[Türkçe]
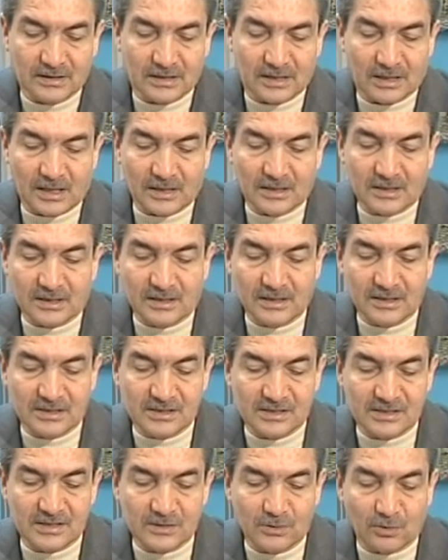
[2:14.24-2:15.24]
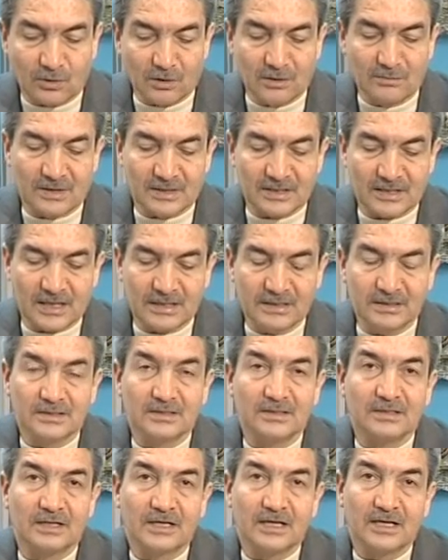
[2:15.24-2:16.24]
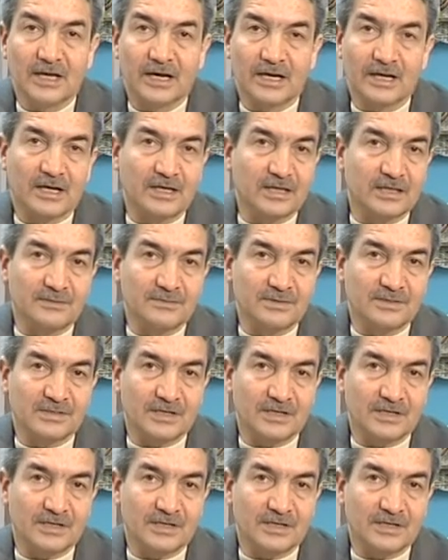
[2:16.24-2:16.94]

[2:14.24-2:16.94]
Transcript: Allah'ın izni olmadan herhangi